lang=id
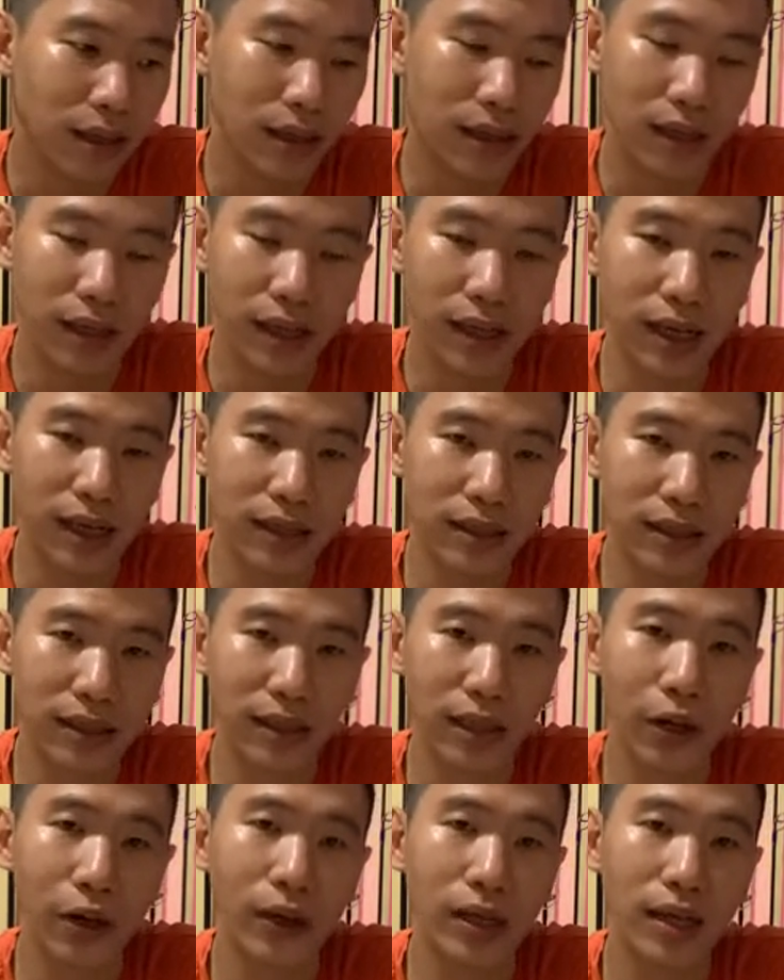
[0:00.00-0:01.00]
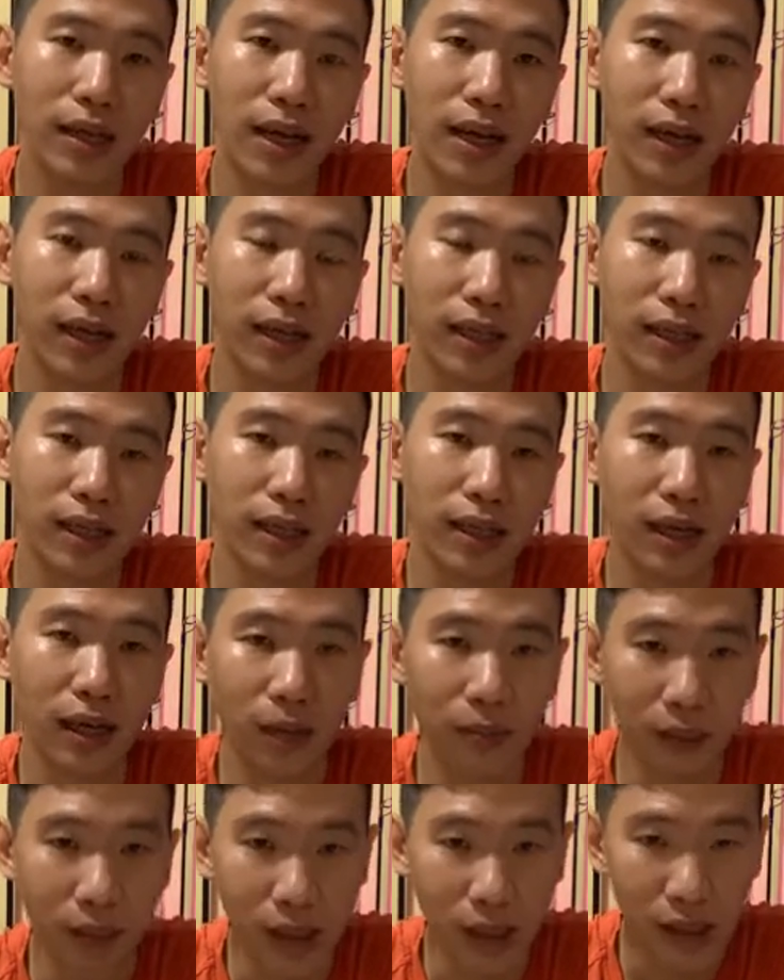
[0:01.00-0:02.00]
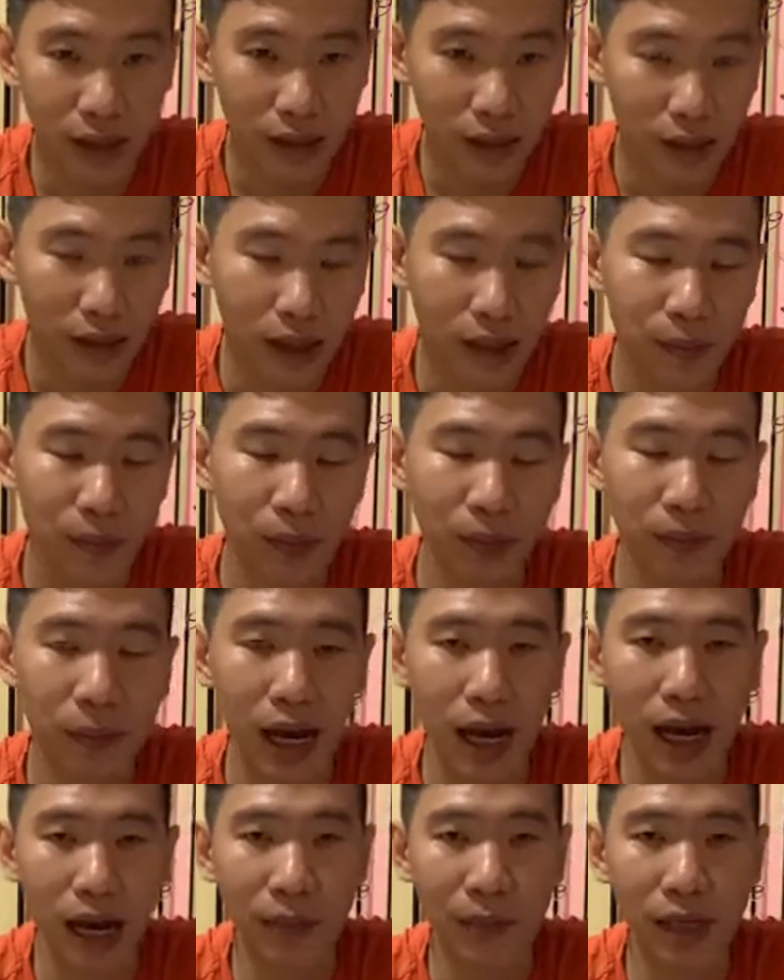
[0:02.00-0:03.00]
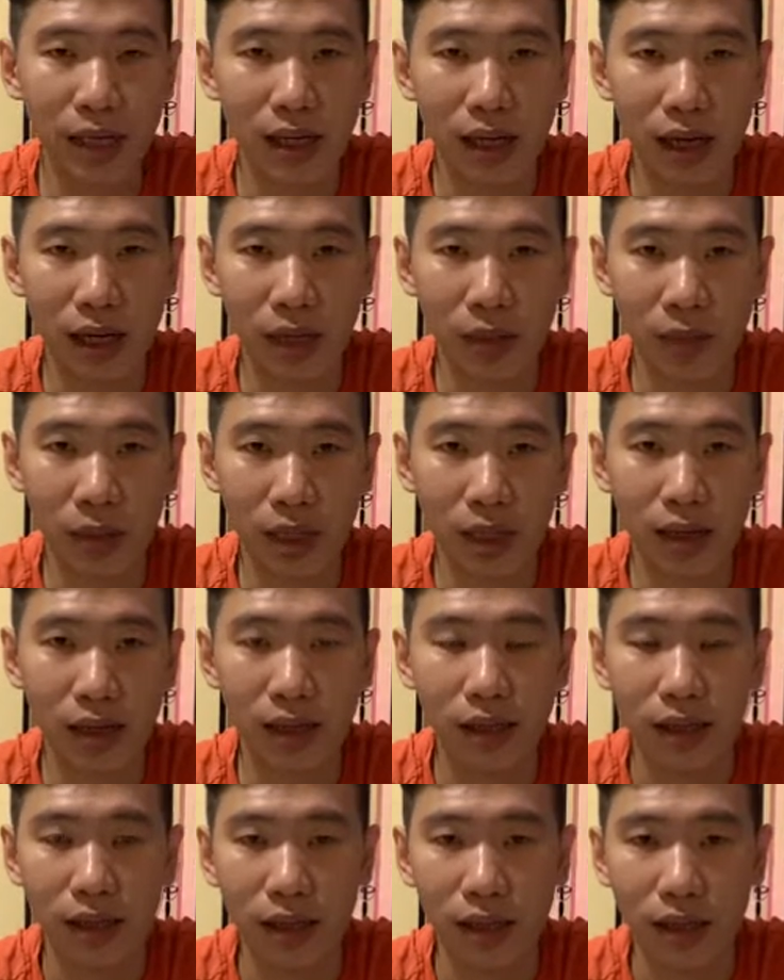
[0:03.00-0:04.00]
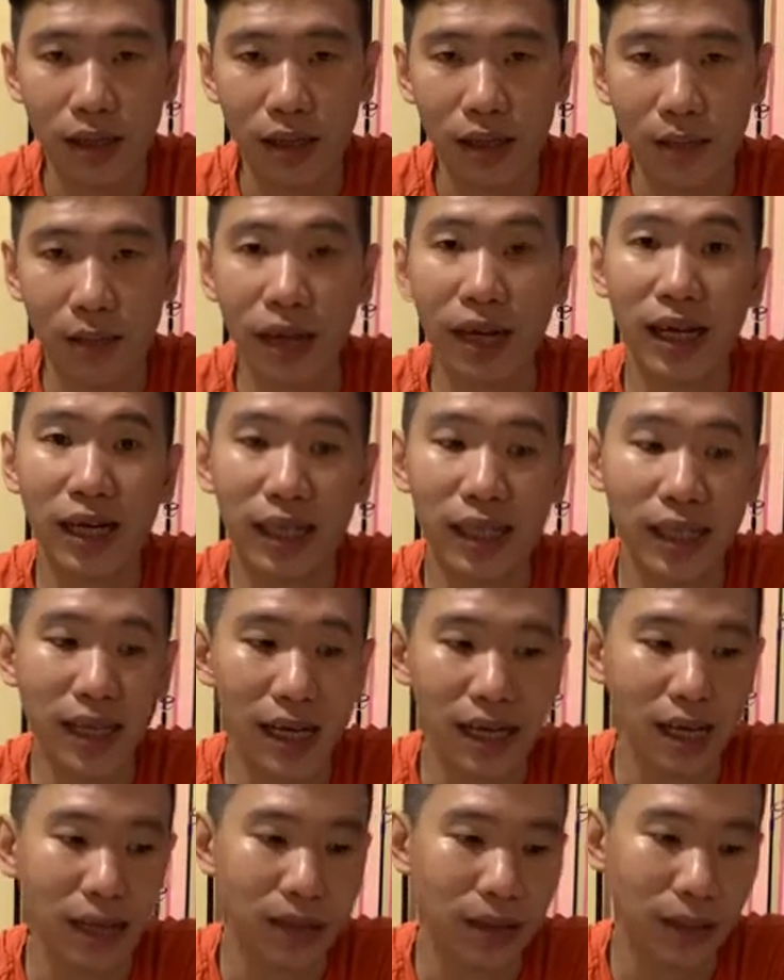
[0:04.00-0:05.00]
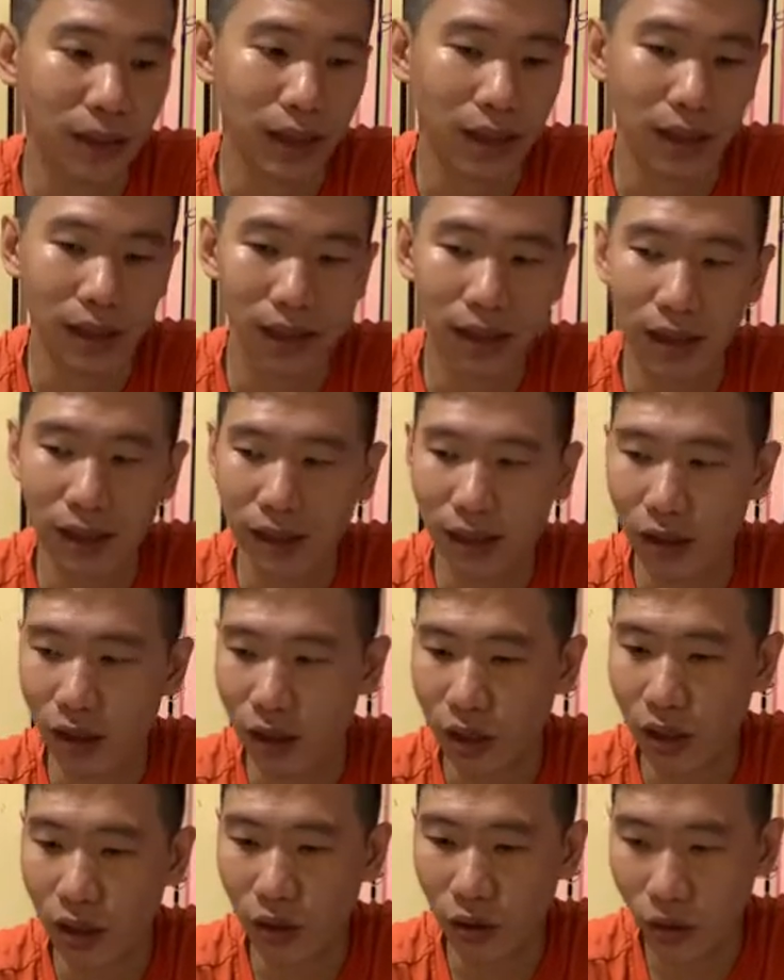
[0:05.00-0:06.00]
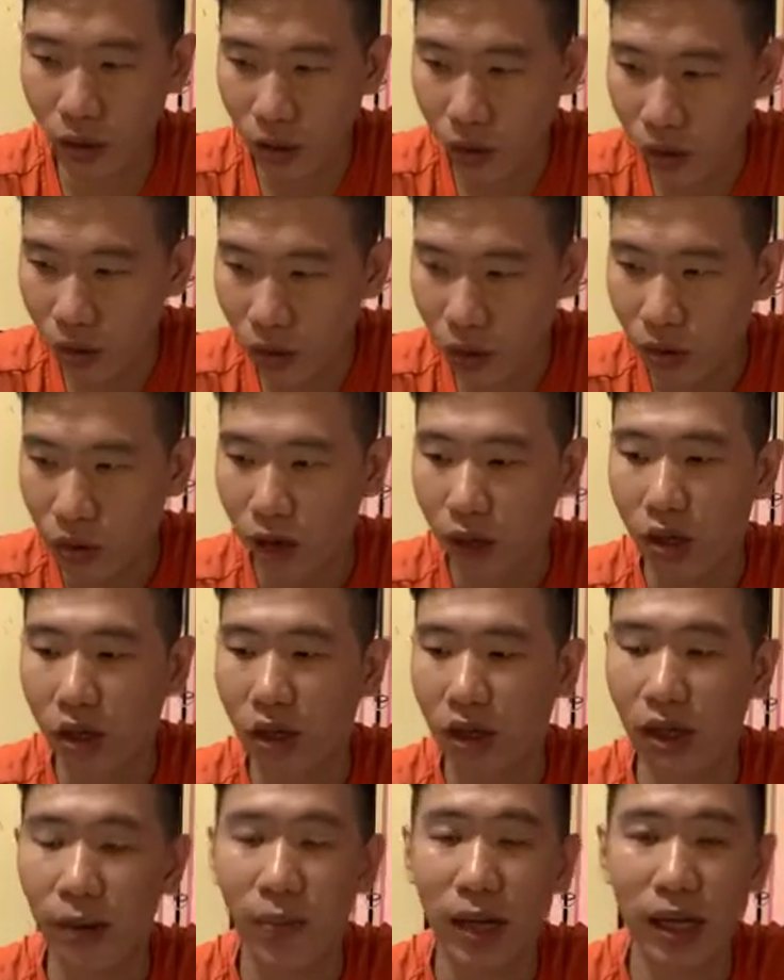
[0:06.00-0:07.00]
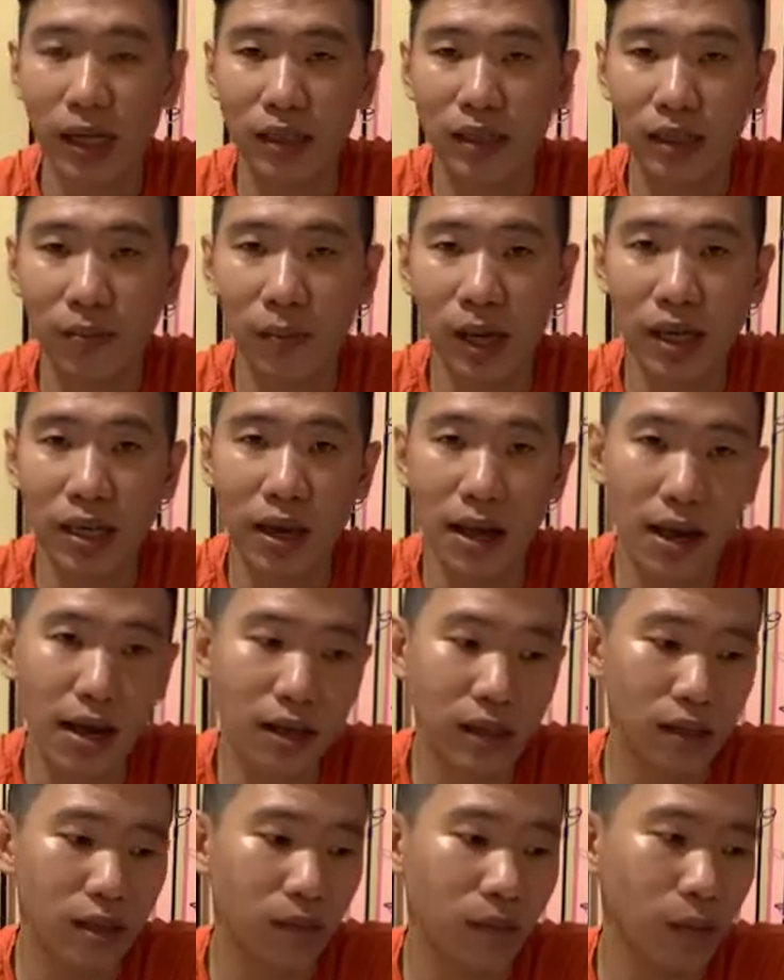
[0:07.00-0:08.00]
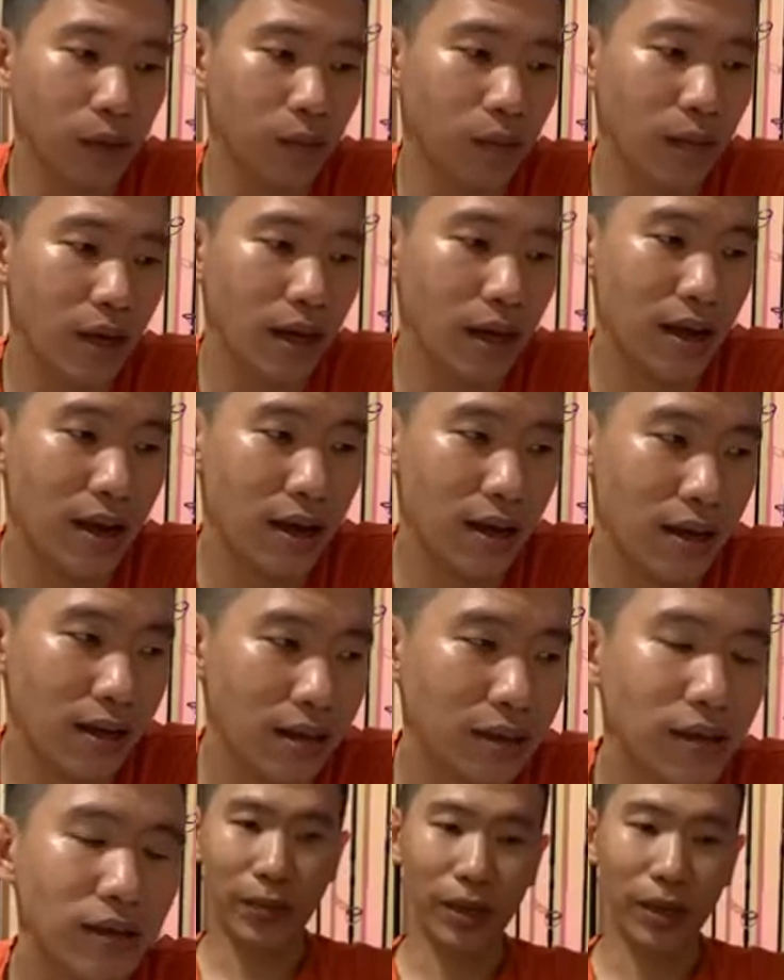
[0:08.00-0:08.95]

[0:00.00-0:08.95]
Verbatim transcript: dikasih tahu aja agar kita lebih memahami dan lebih mengerti ya sahabat angler kalau gitu Terima kasih banyak sebelumnya.